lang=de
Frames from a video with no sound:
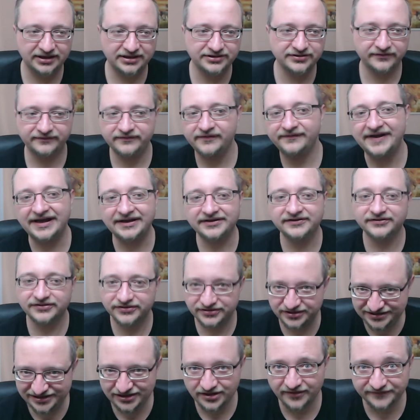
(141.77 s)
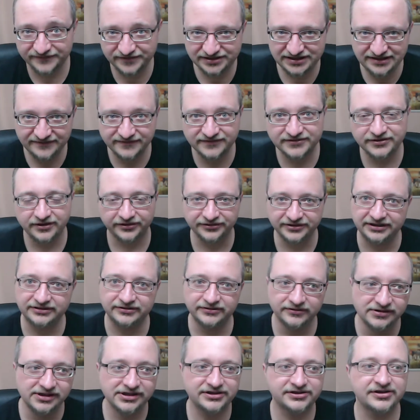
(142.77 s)
Also wir werden Sea of Thieves dort
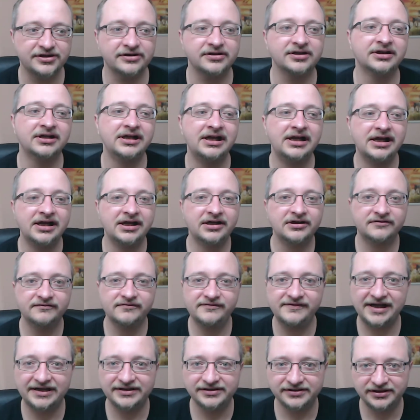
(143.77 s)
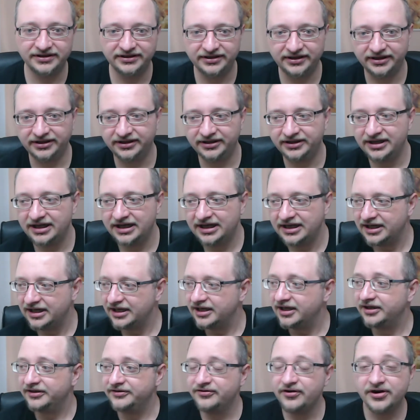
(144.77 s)
natürlich zocken und wir werden äh,
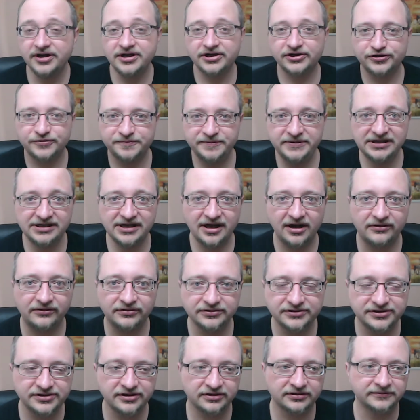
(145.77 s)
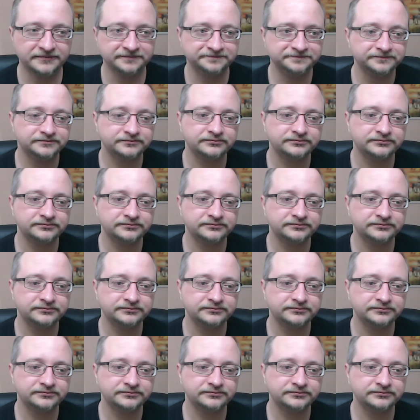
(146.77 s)
neue Spiele auch zocken.